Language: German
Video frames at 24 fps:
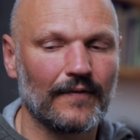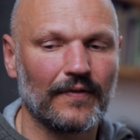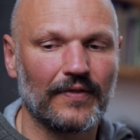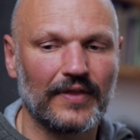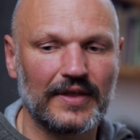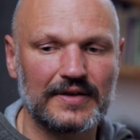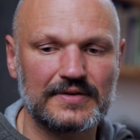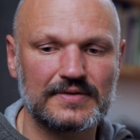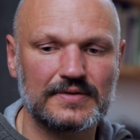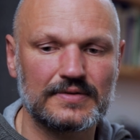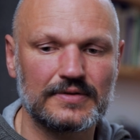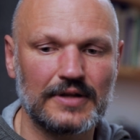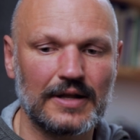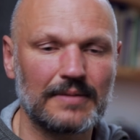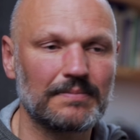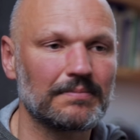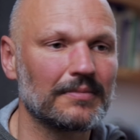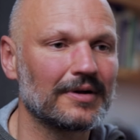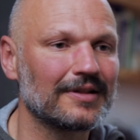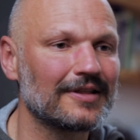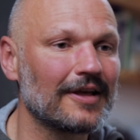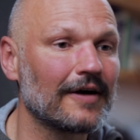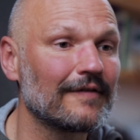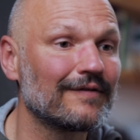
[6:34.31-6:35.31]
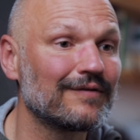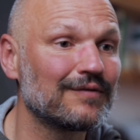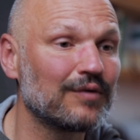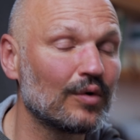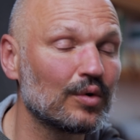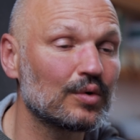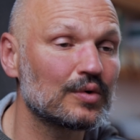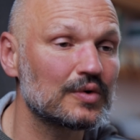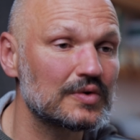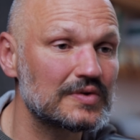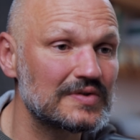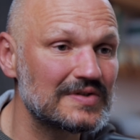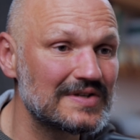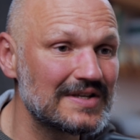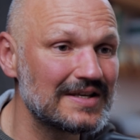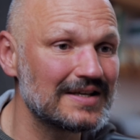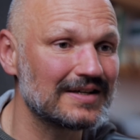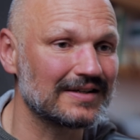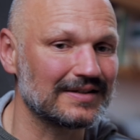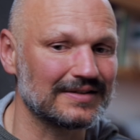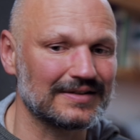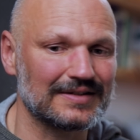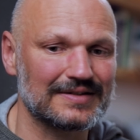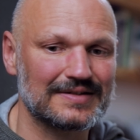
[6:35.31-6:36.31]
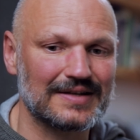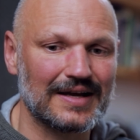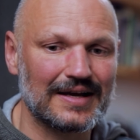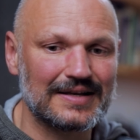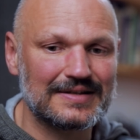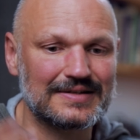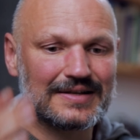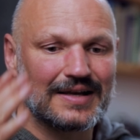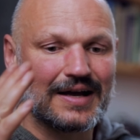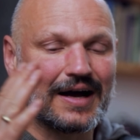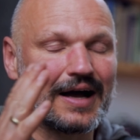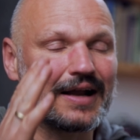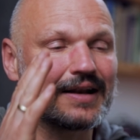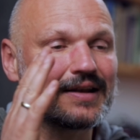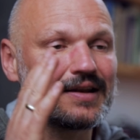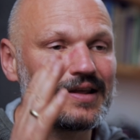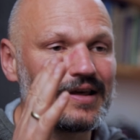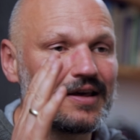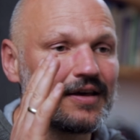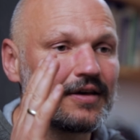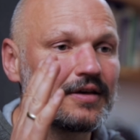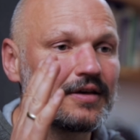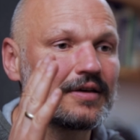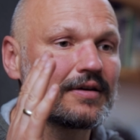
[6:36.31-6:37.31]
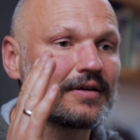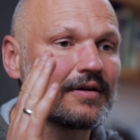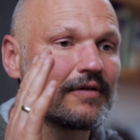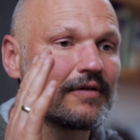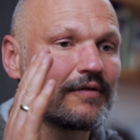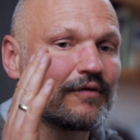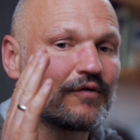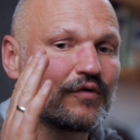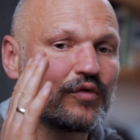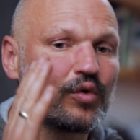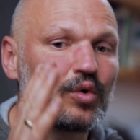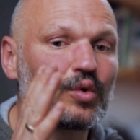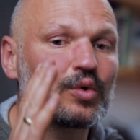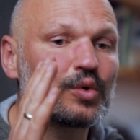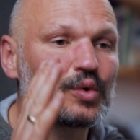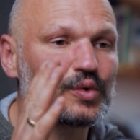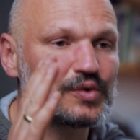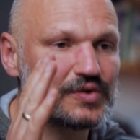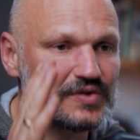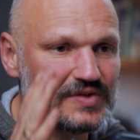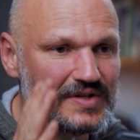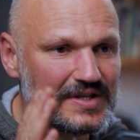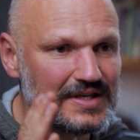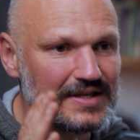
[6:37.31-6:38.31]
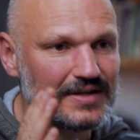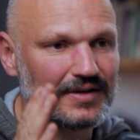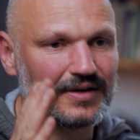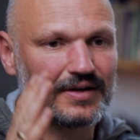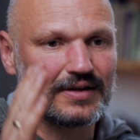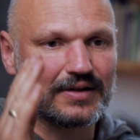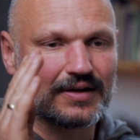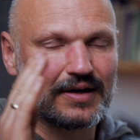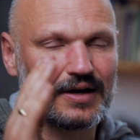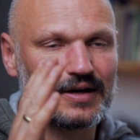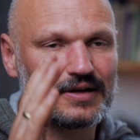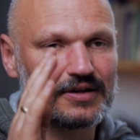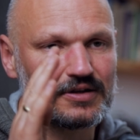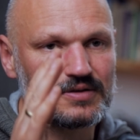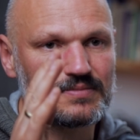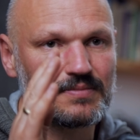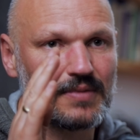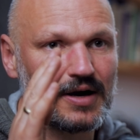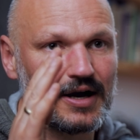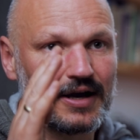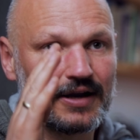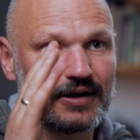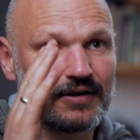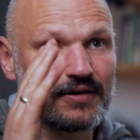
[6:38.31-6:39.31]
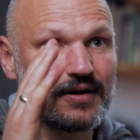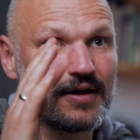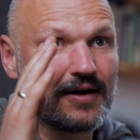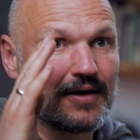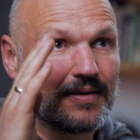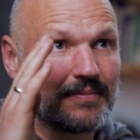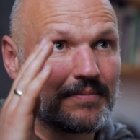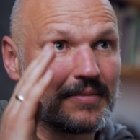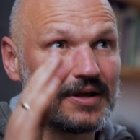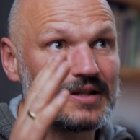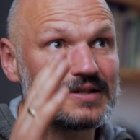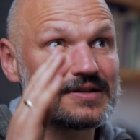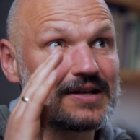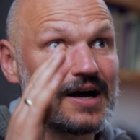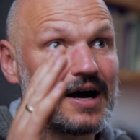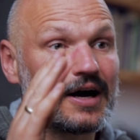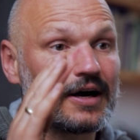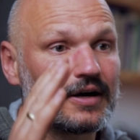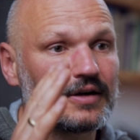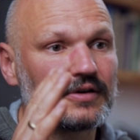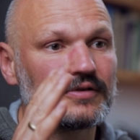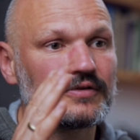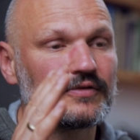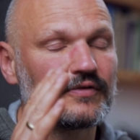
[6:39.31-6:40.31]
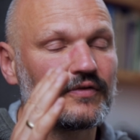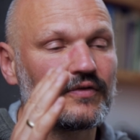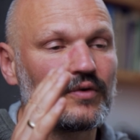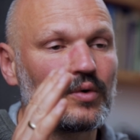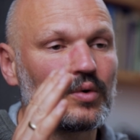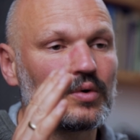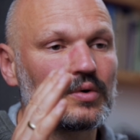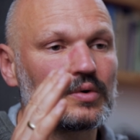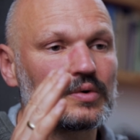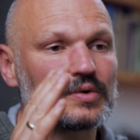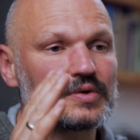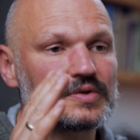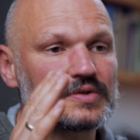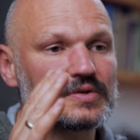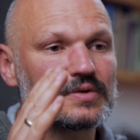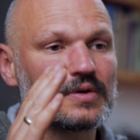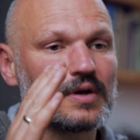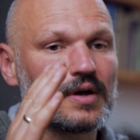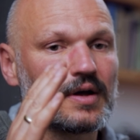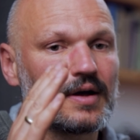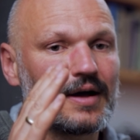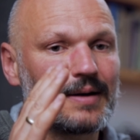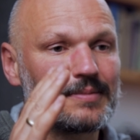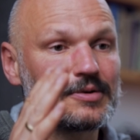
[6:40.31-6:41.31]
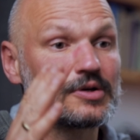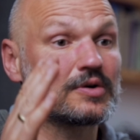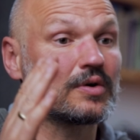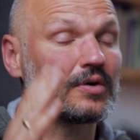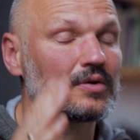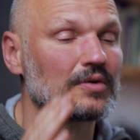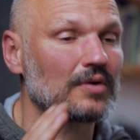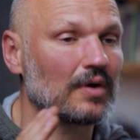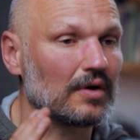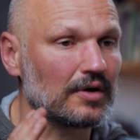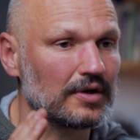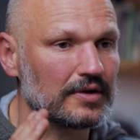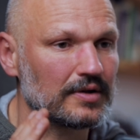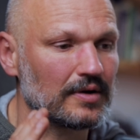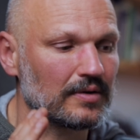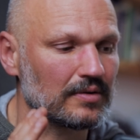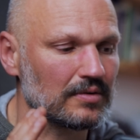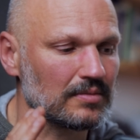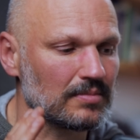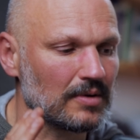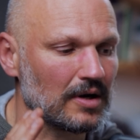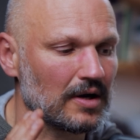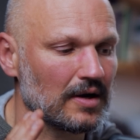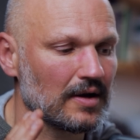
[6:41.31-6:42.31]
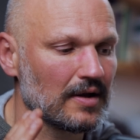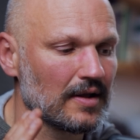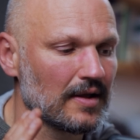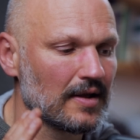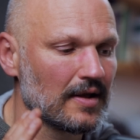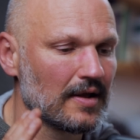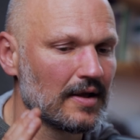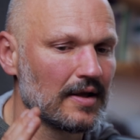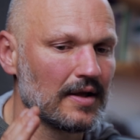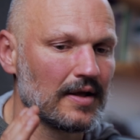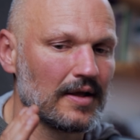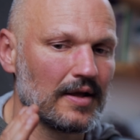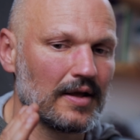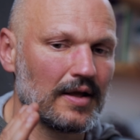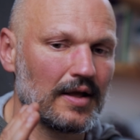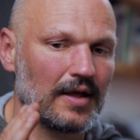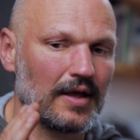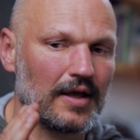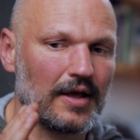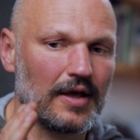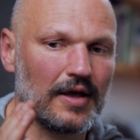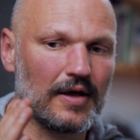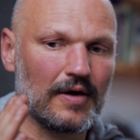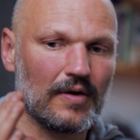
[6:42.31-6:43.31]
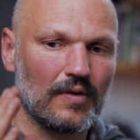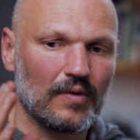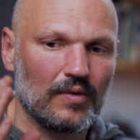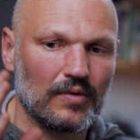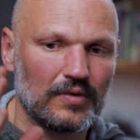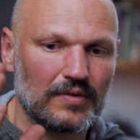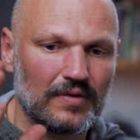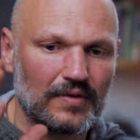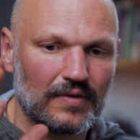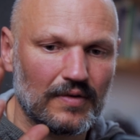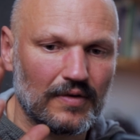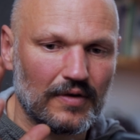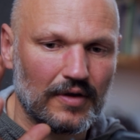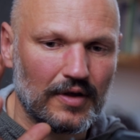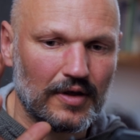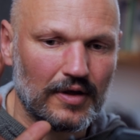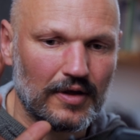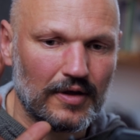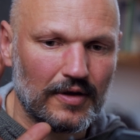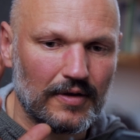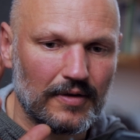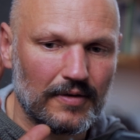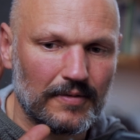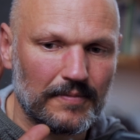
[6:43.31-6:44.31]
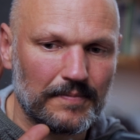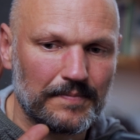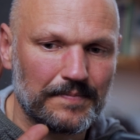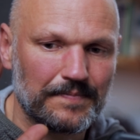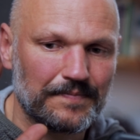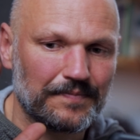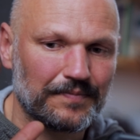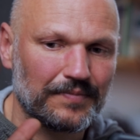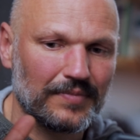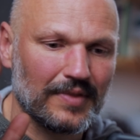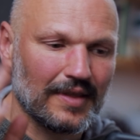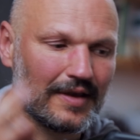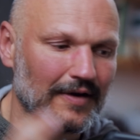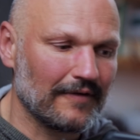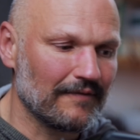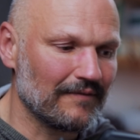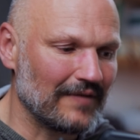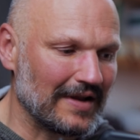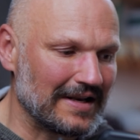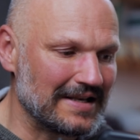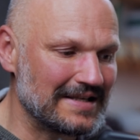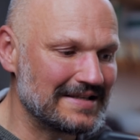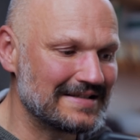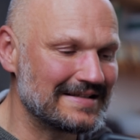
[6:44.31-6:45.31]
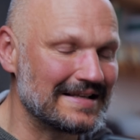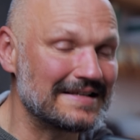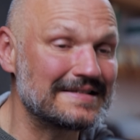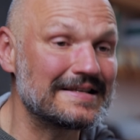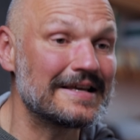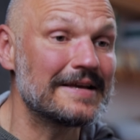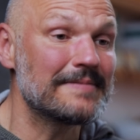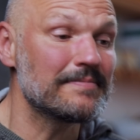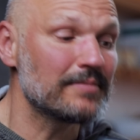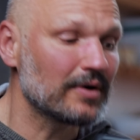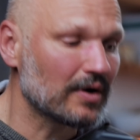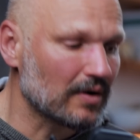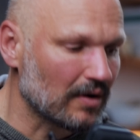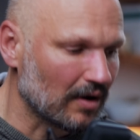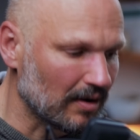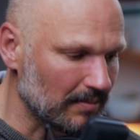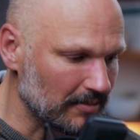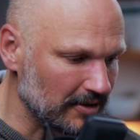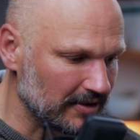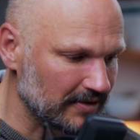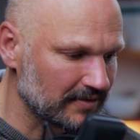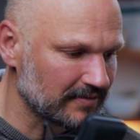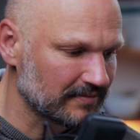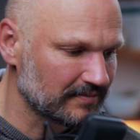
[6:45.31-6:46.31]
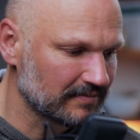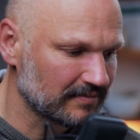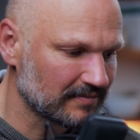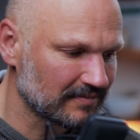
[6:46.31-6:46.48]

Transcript: Und das nennt man ja fokussieren. Das heißt, kann ich fokussieren? Kann ich meinen mentalen Fokus, habe ich Kontrolle darüber? Äh, und äh, wenn ich das hinbekomme,